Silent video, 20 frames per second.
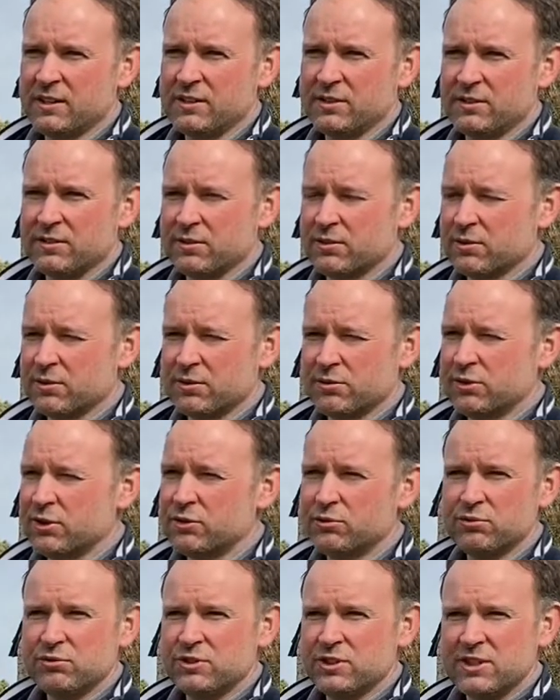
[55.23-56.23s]

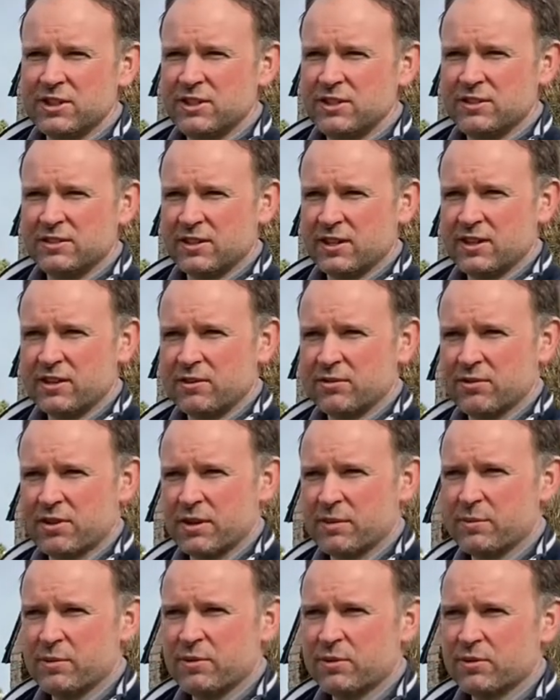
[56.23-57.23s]
des utilitaires
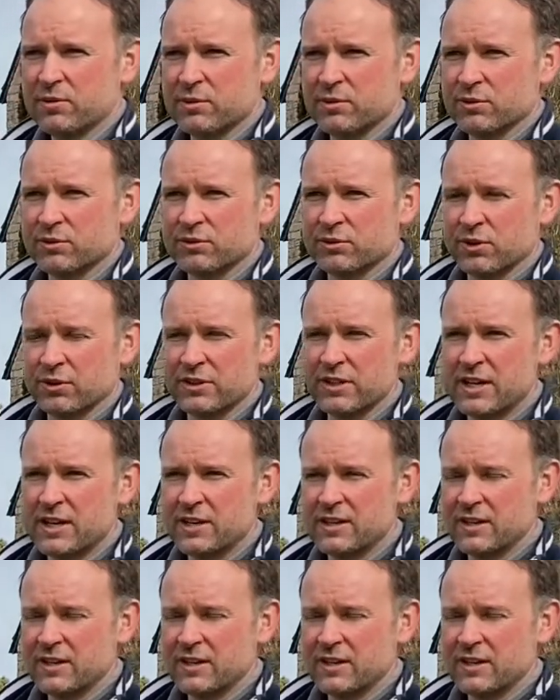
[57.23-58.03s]
vraiment standards.